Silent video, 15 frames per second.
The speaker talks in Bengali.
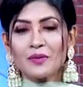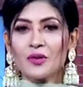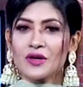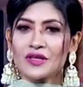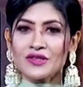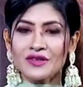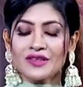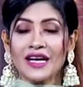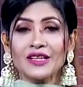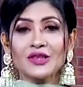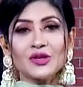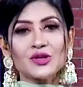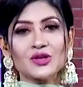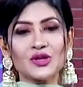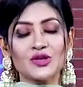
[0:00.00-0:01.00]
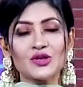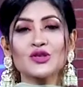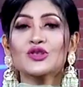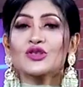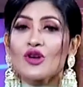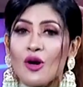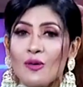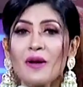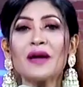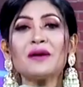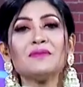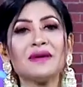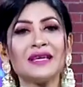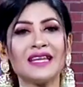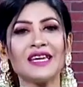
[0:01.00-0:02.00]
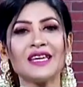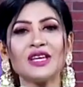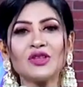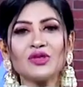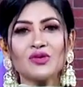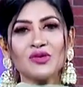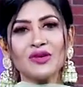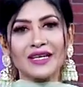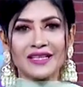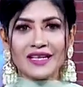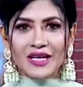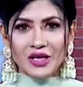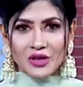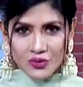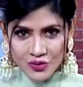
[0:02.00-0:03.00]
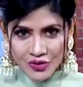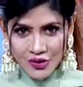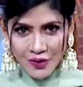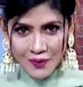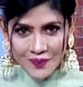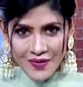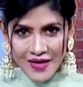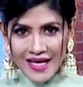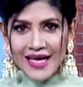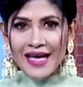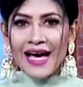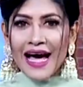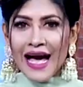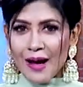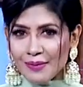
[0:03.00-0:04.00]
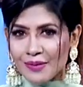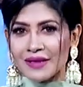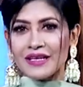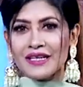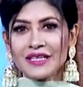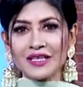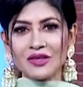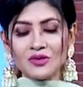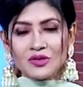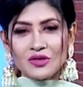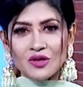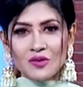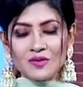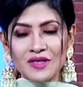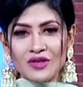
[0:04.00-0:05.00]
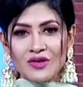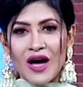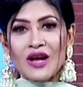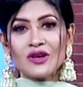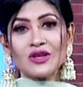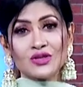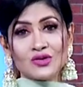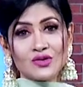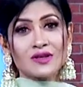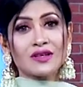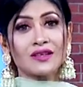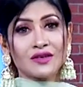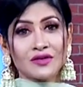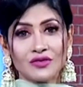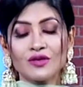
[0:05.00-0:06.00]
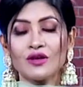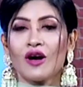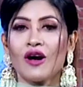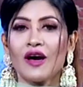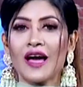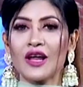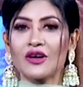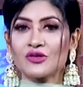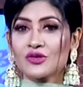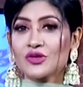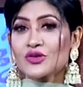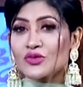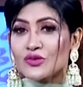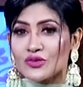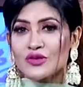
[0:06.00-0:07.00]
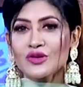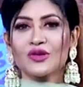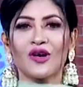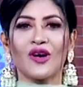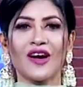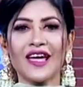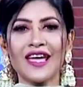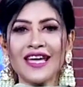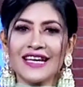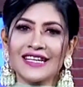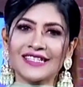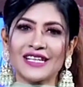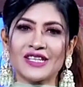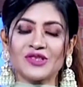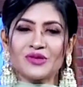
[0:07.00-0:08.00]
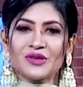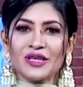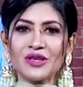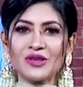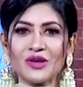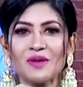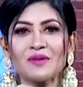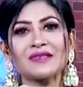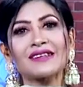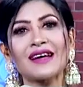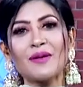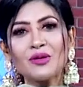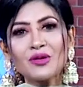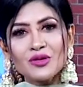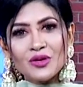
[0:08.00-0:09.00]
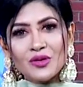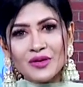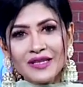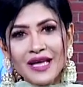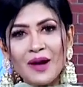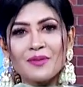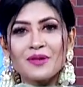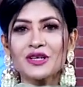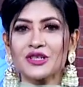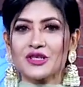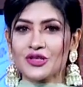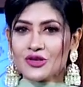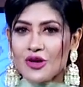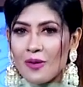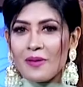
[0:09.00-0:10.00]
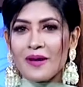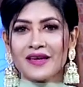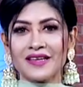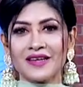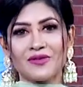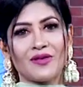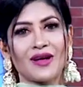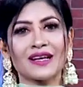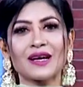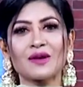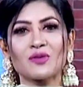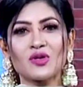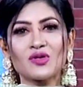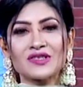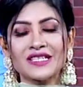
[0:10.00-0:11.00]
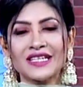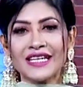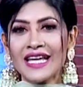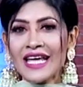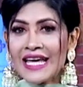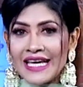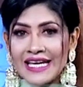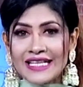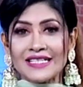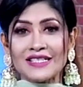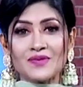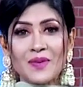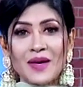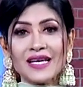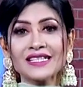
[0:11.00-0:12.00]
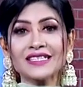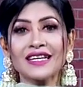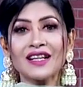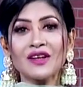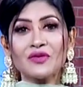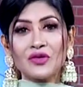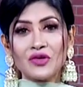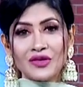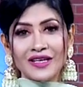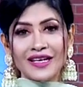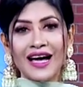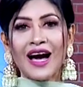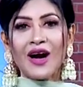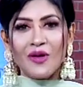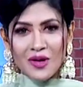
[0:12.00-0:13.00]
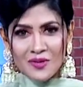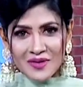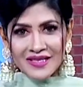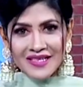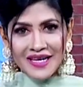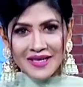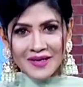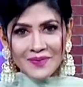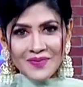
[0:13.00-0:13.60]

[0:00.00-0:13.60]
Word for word: পরিজন আত্মীয় স্বজন সবাই মিলেই কিন্তু ঈদের এই উৎসব আপনাদের ঈদের উৎসব যেন আরও একটু কালারফুল হয় আর একটু সুন্দর হয় সেই জন্যই কিন্তু আমি শ্রাবণ তৌহিদা আপনাদের সবাইকে ওয়েলকাম করছি ঈদের স্পেশাল ফ্রুটিকা হাওয়াই মিঠাইয়ে